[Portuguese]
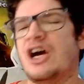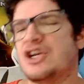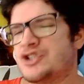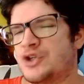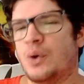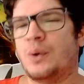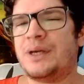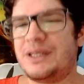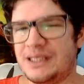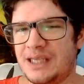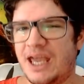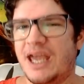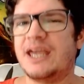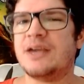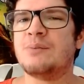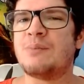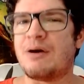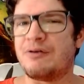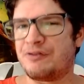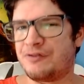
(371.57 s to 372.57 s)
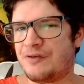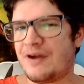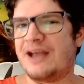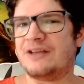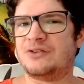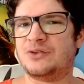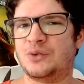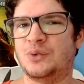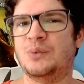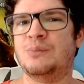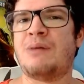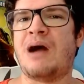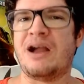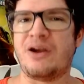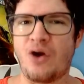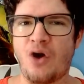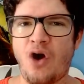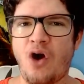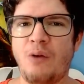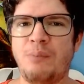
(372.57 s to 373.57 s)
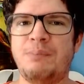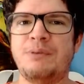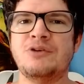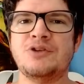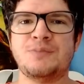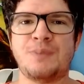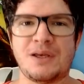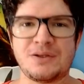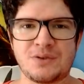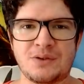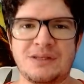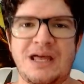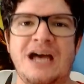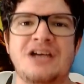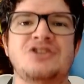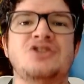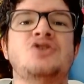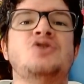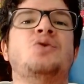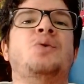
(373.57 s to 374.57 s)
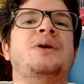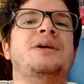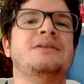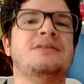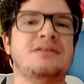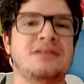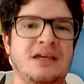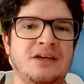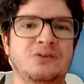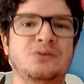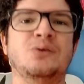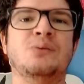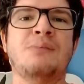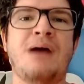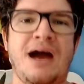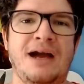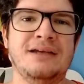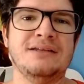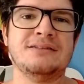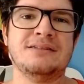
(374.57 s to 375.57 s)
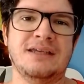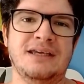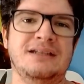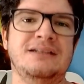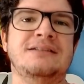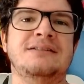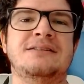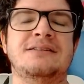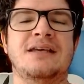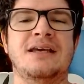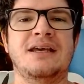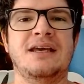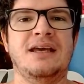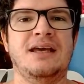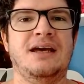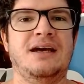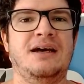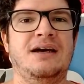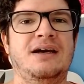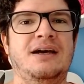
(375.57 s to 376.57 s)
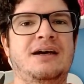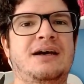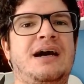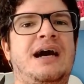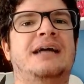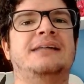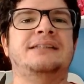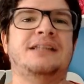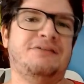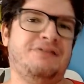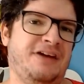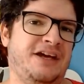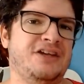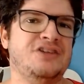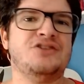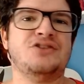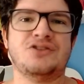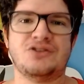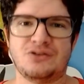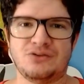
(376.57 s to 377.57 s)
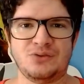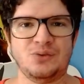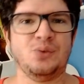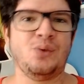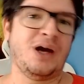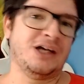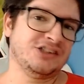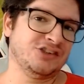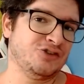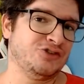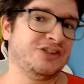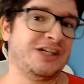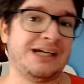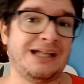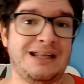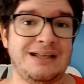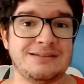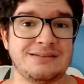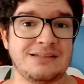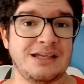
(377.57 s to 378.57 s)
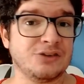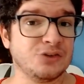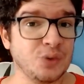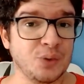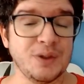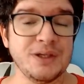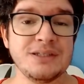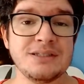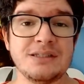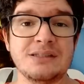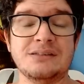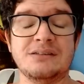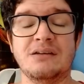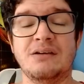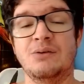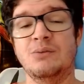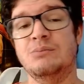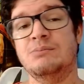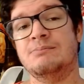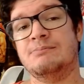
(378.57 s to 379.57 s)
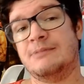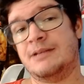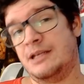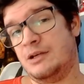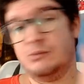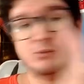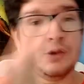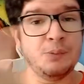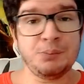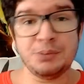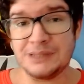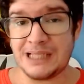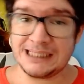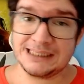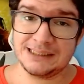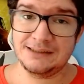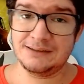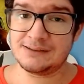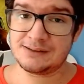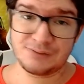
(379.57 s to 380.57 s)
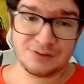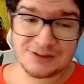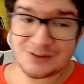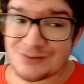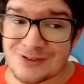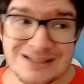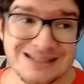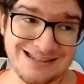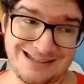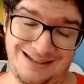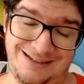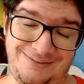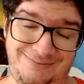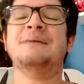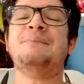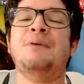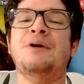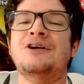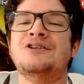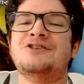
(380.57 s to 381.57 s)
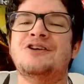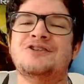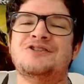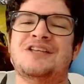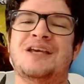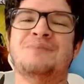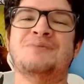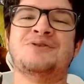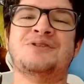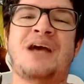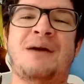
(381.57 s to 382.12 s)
acho que eu criei um afeto maior pelos personagens, conhecendo mais eles é, através do Guardiões da Galáxia 2, então eu não pularia se fosse você. Depois nós temos